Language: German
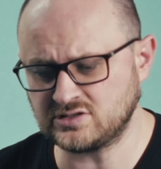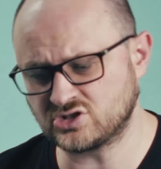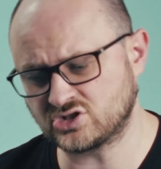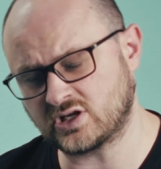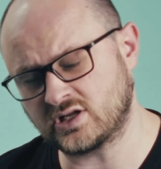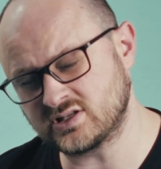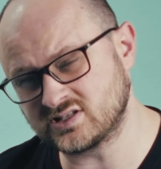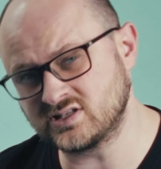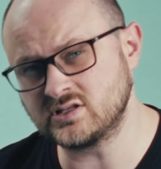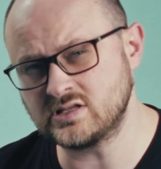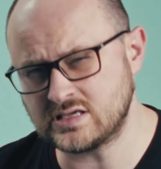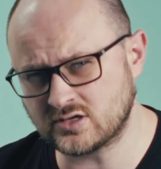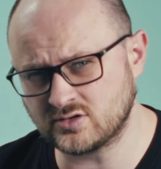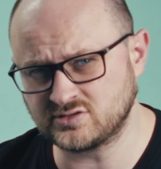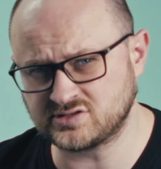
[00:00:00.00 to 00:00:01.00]
Die Steine sind
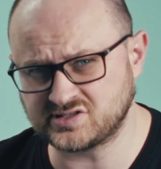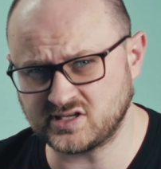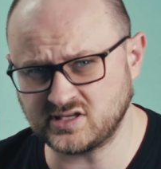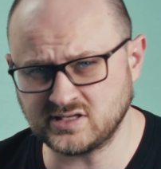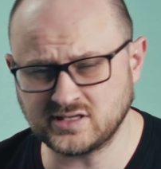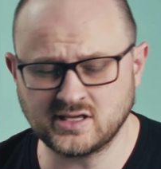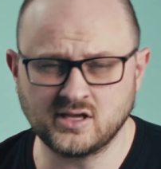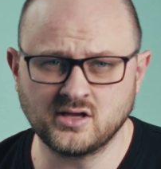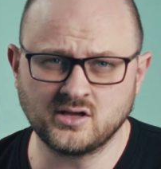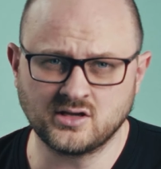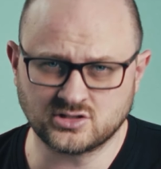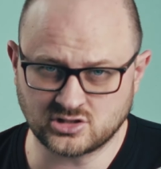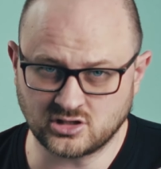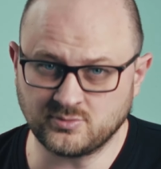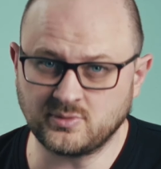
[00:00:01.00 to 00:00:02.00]
nicht günstig.
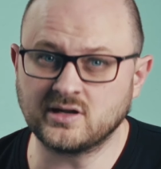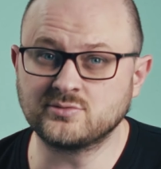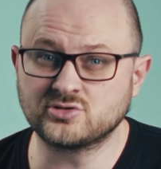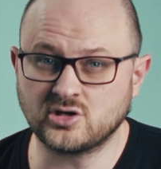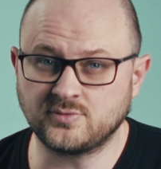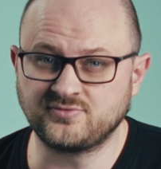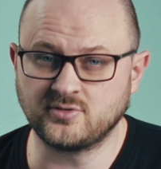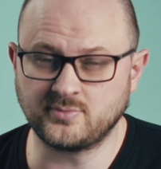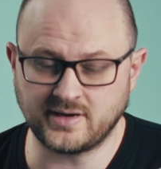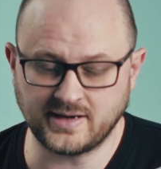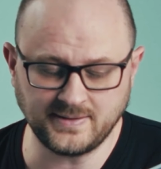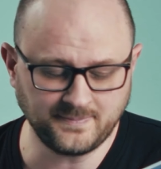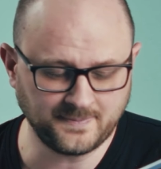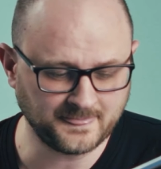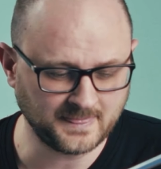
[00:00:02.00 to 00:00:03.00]
Schaut mal im Shop
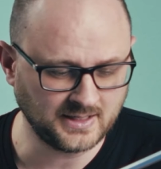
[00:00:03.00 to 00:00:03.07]
vorbei.